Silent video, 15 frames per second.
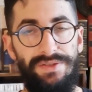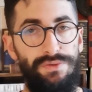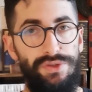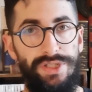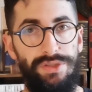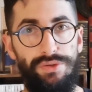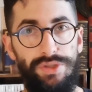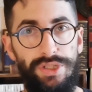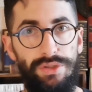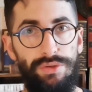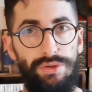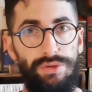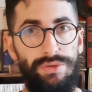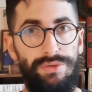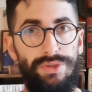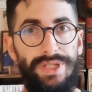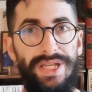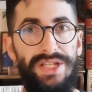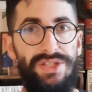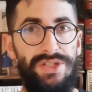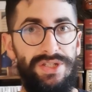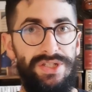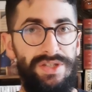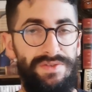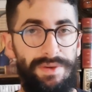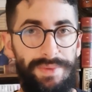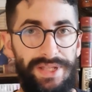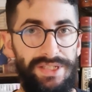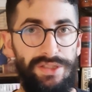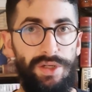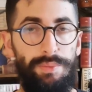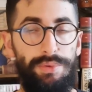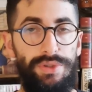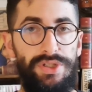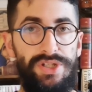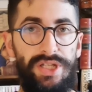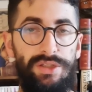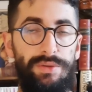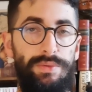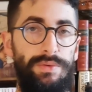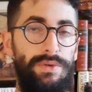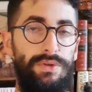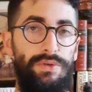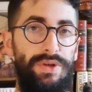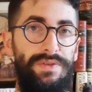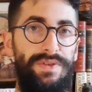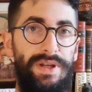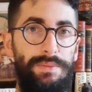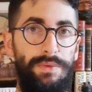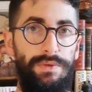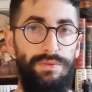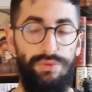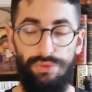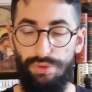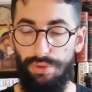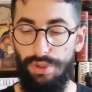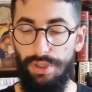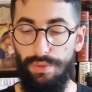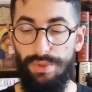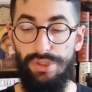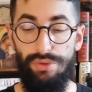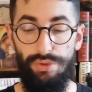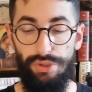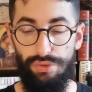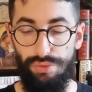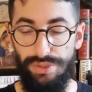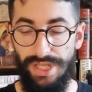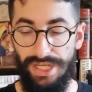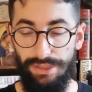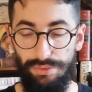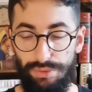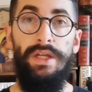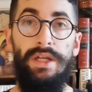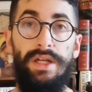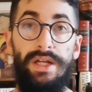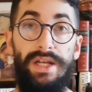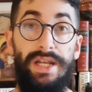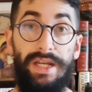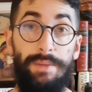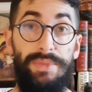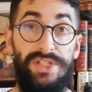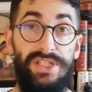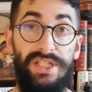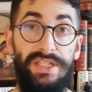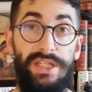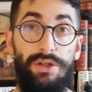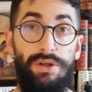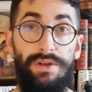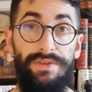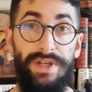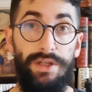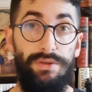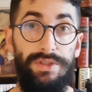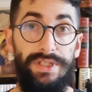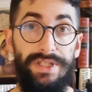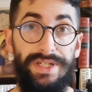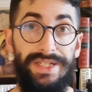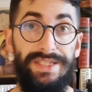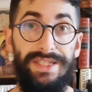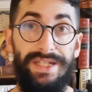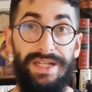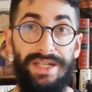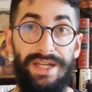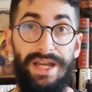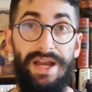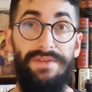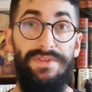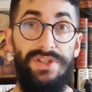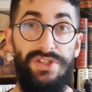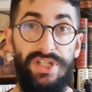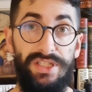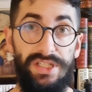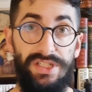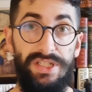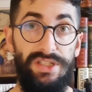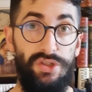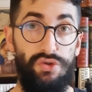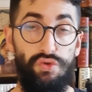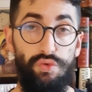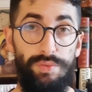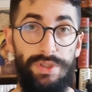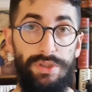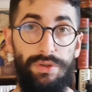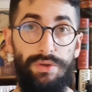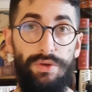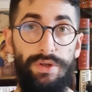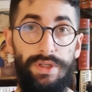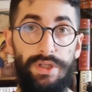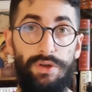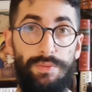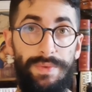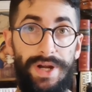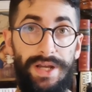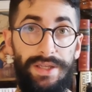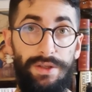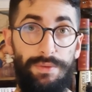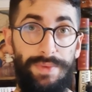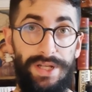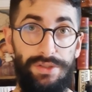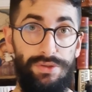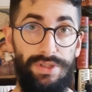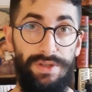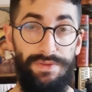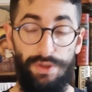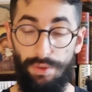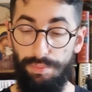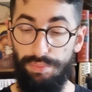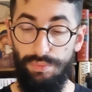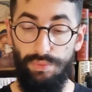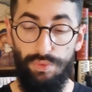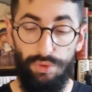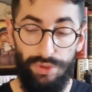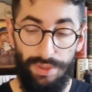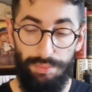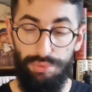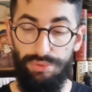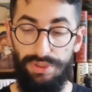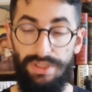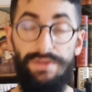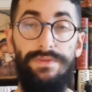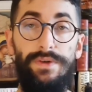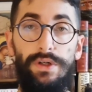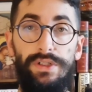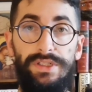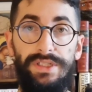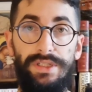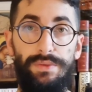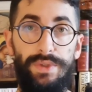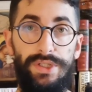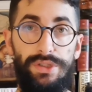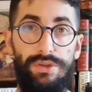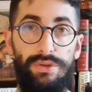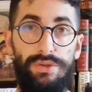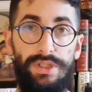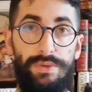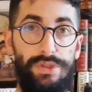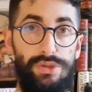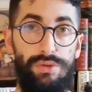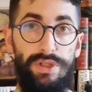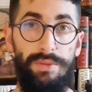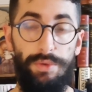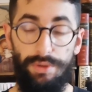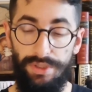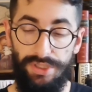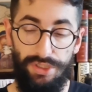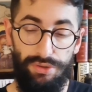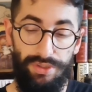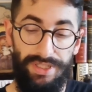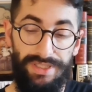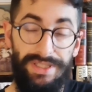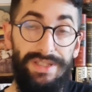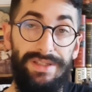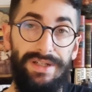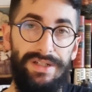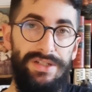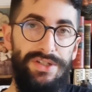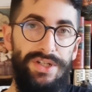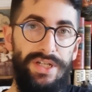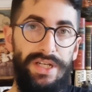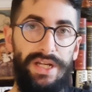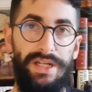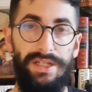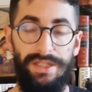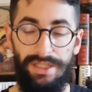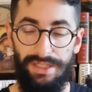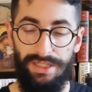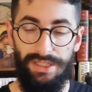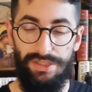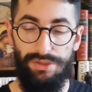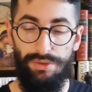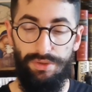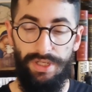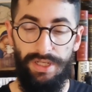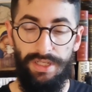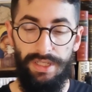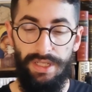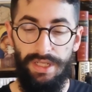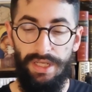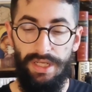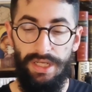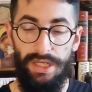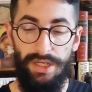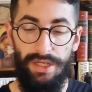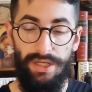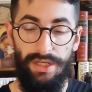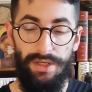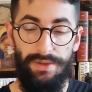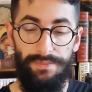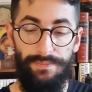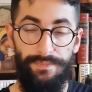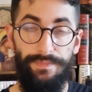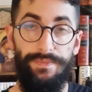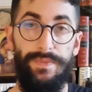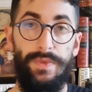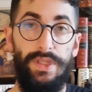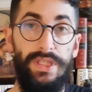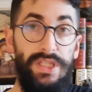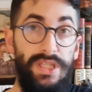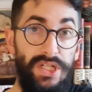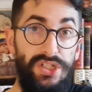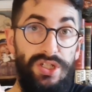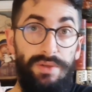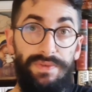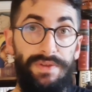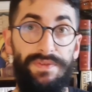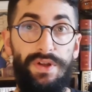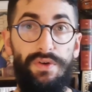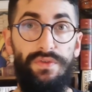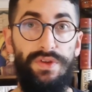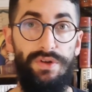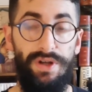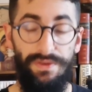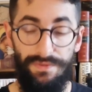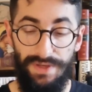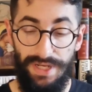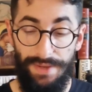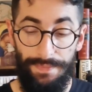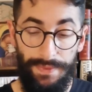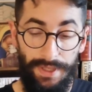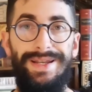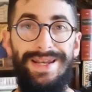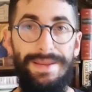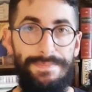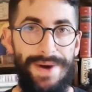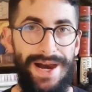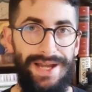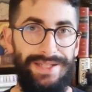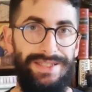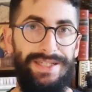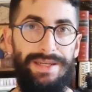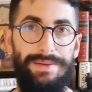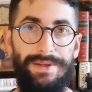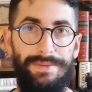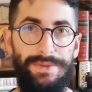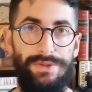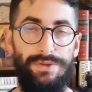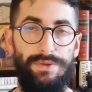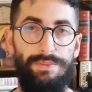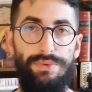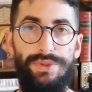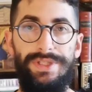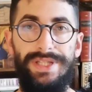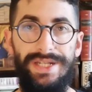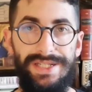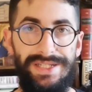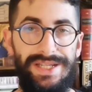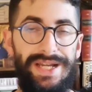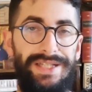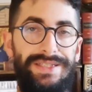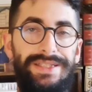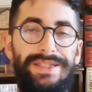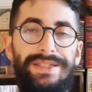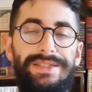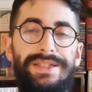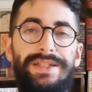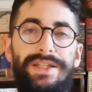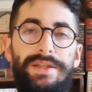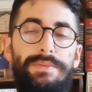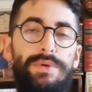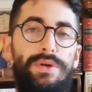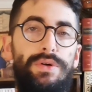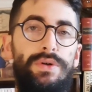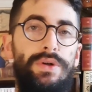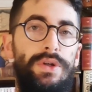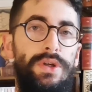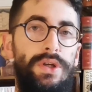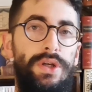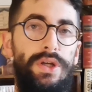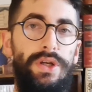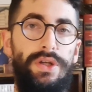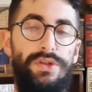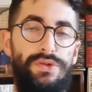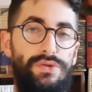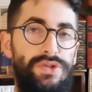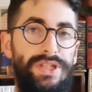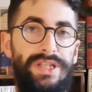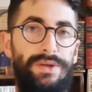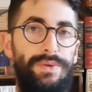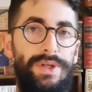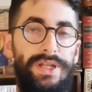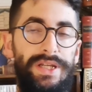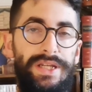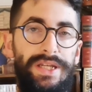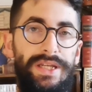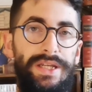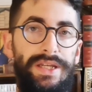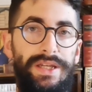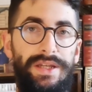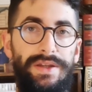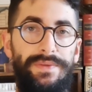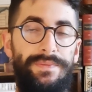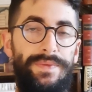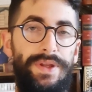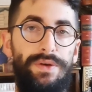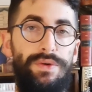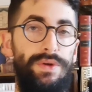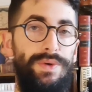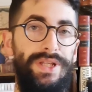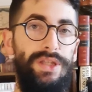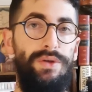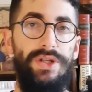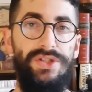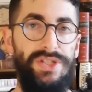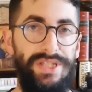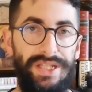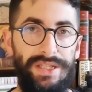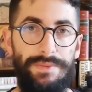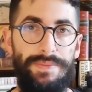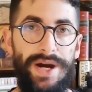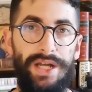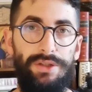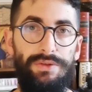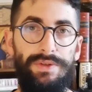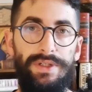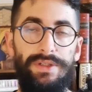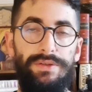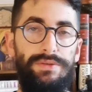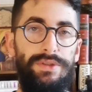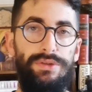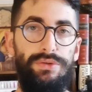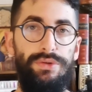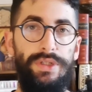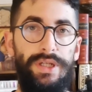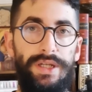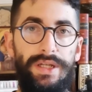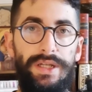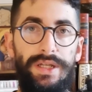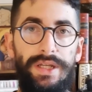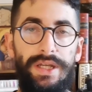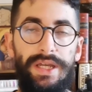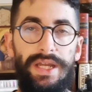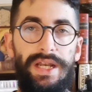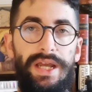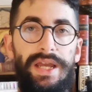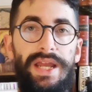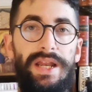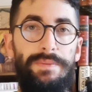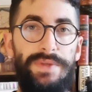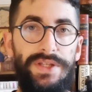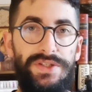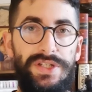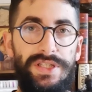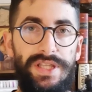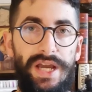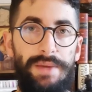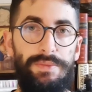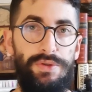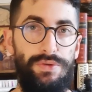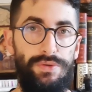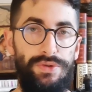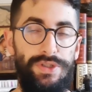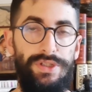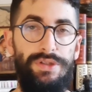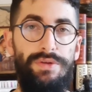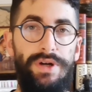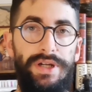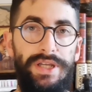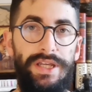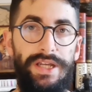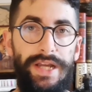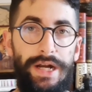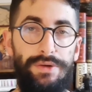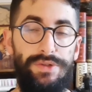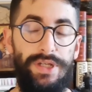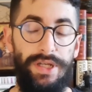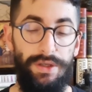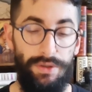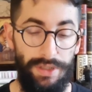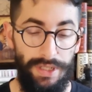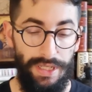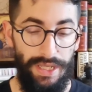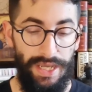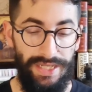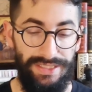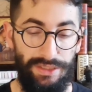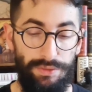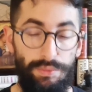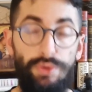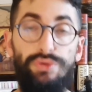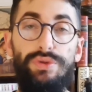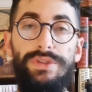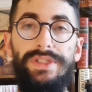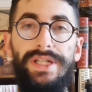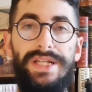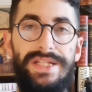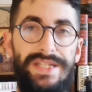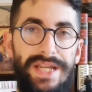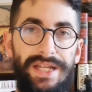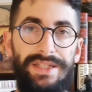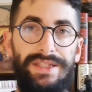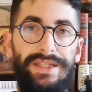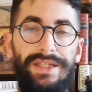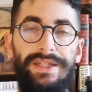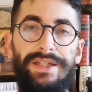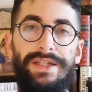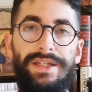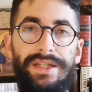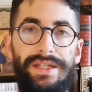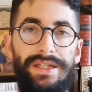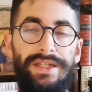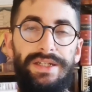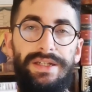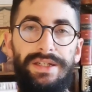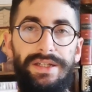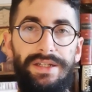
se fosse stato scritto eccessivamente troppo di getto non avremmo avuto questo risultato. La capacità di Nicola Vegro di rendere avvincente sin da subito il, rom- il romanzo è davvero uno dei punti di forza di questo, di questo libro, nel senso che ti trascina la narrazione, ehm, ti trascina davvero fino alla fine. Le parti che mi sono più interessate del libro eh, sono state quelle che hanno riguardato la città di Padova, è, è, la, è la mia città e mi sono sentito anche in causa e ho, è stato molto interessante eh,